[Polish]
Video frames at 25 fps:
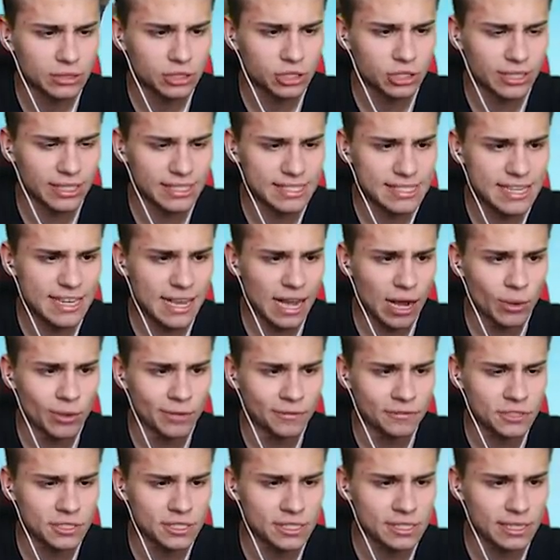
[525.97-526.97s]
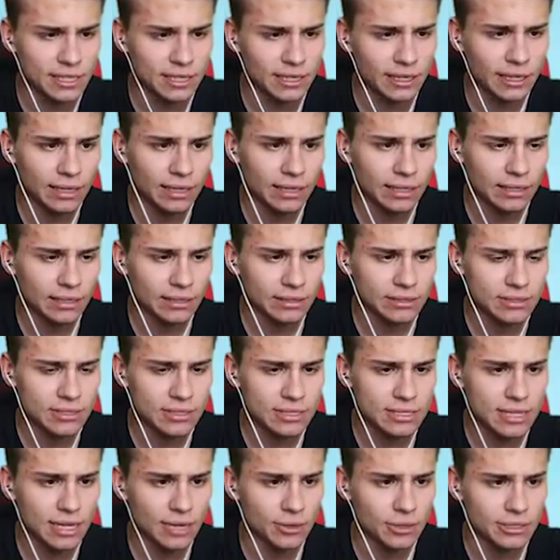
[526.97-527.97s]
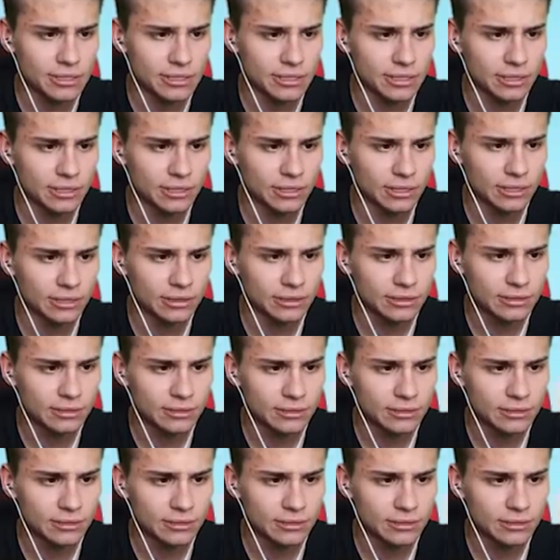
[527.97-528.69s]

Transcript: Czy te skały wszystkie zostały tylko?